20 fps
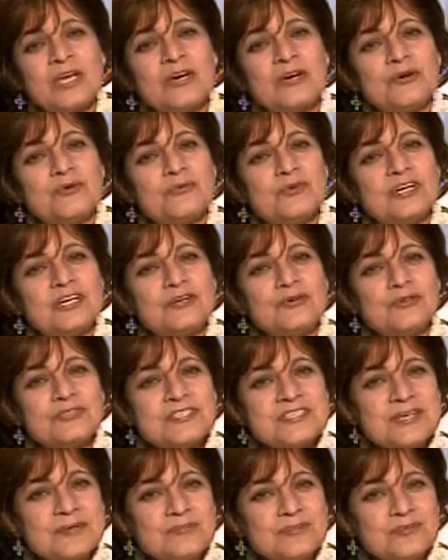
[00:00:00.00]

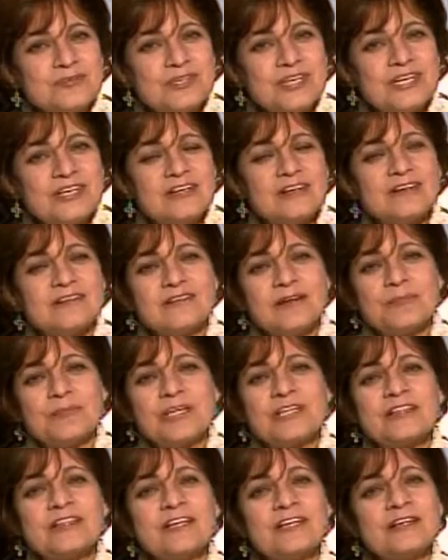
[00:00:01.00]
وقدس ابونا
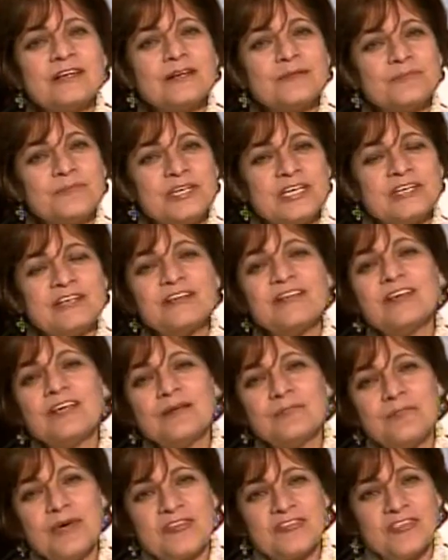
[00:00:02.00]
ربط لنا بين
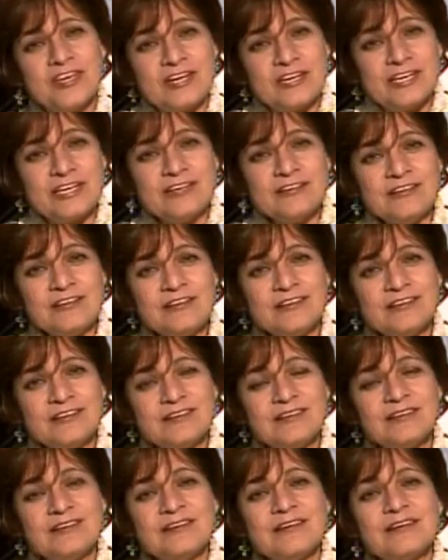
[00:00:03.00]
المثلين
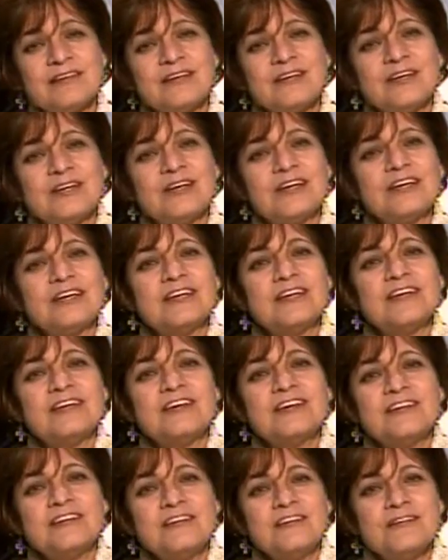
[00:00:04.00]

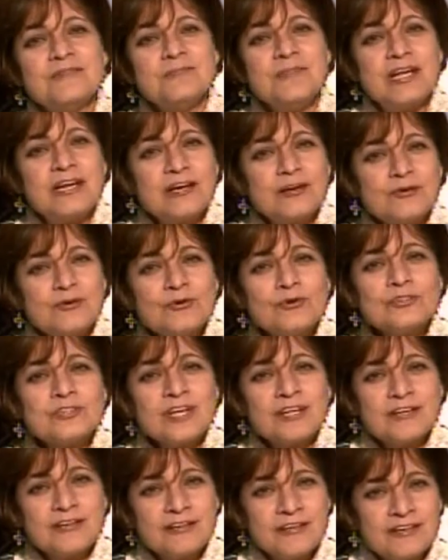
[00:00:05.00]
ان ملكوت
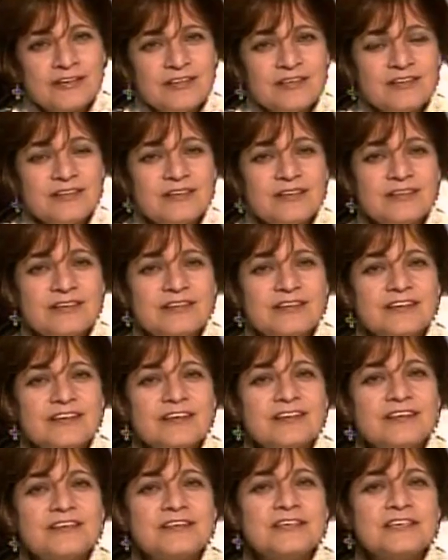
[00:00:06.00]
الله
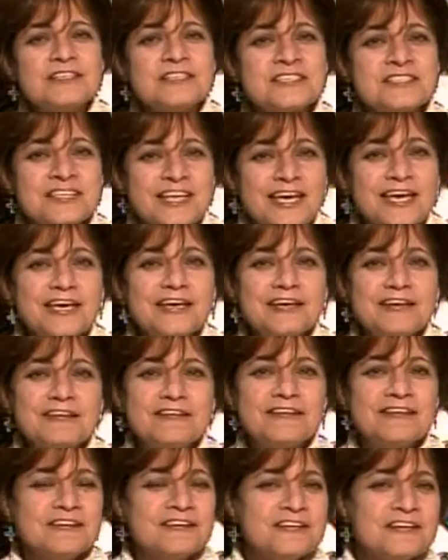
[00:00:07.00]

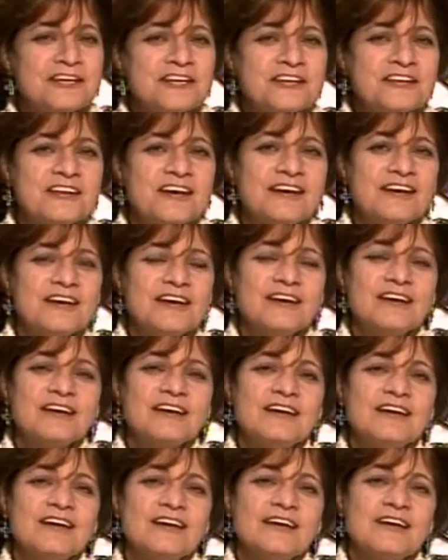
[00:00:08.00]
يستاهل ان احنا
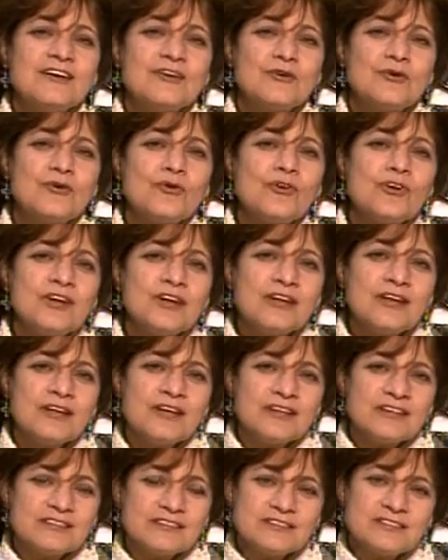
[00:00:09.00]

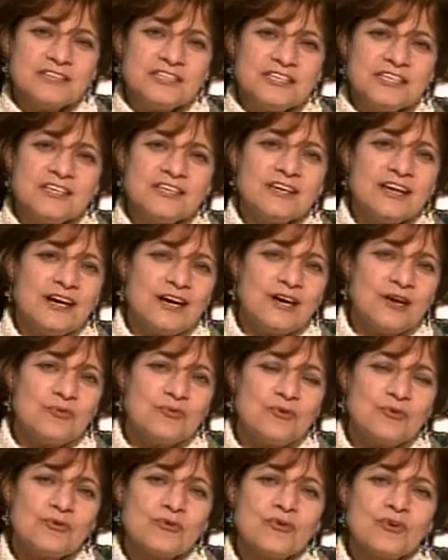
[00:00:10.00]
كل دقيقة
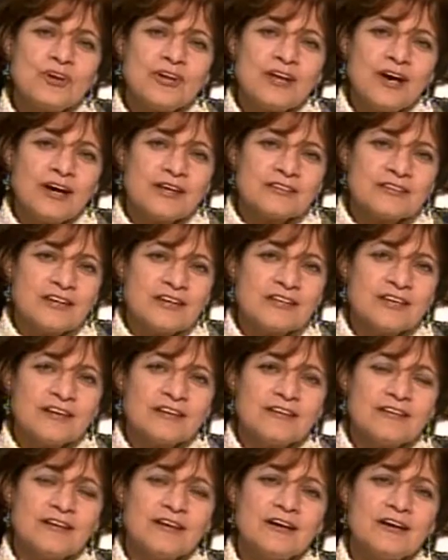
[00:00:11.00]
وكل عطايا
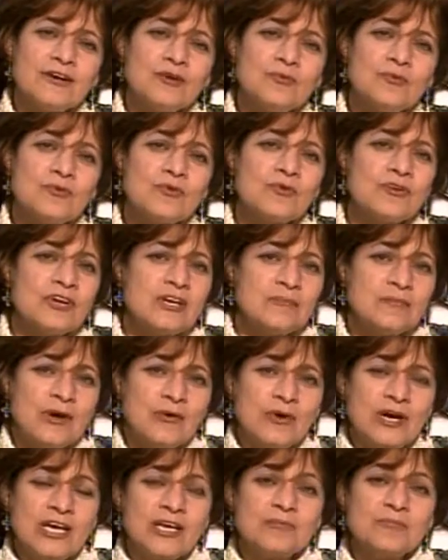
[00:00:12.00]
الله وكل
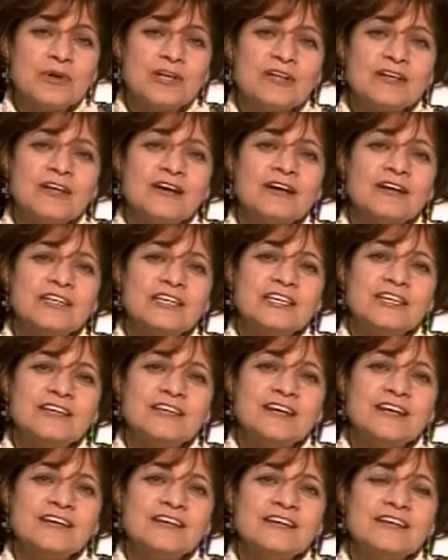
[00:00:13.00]
مواهب الله لينا